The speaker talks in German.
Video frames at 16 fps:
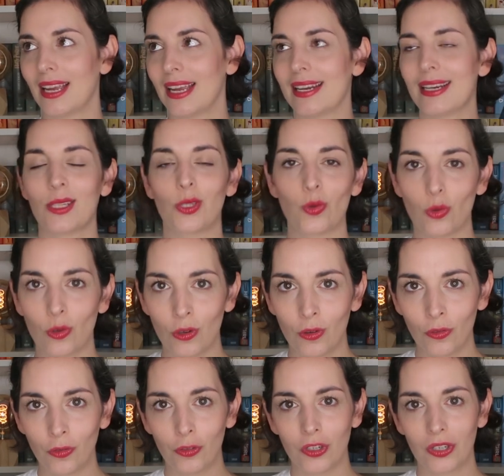in der
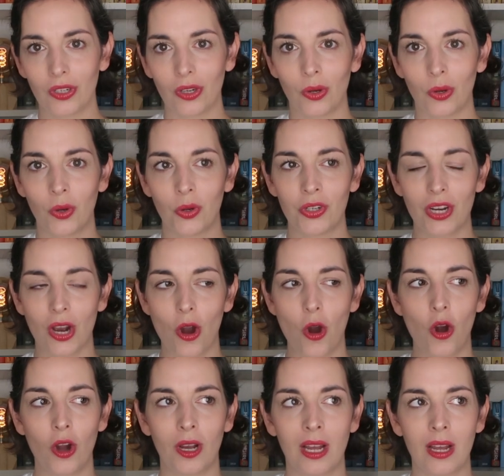Zukunft und
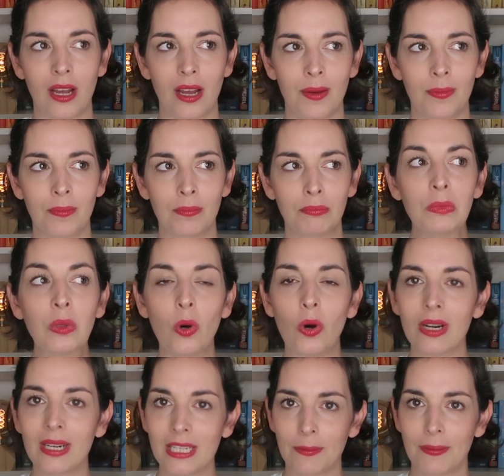auch ähm,
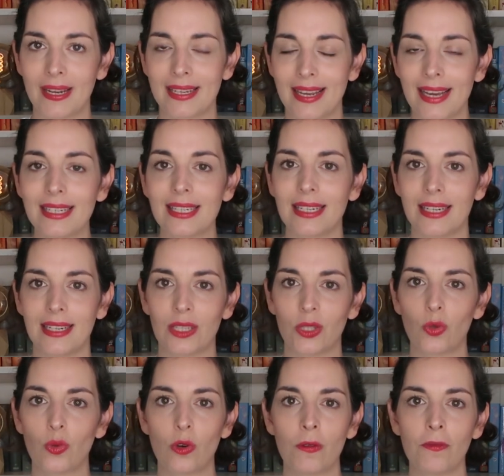ordentlich paar Jährchen in
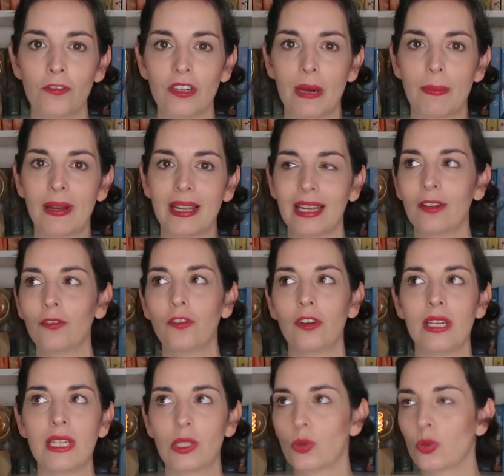der Zukunft, aber
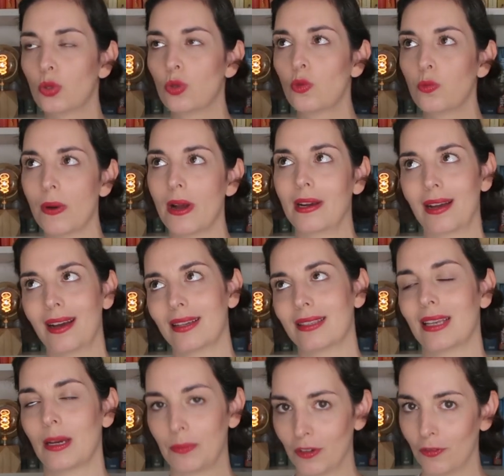irgendwie nicht so super
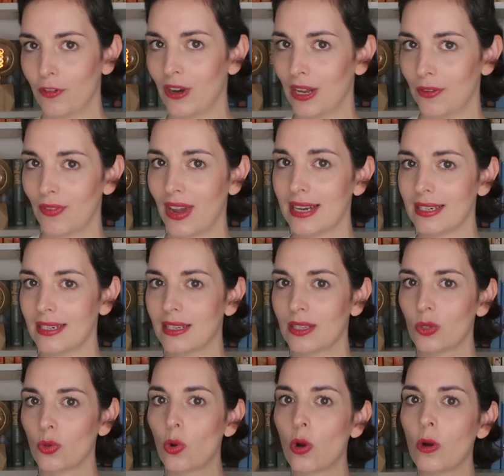krass abgefahren weit in
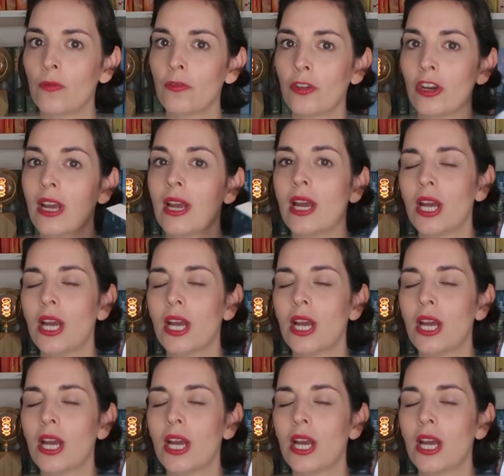der Zukunft.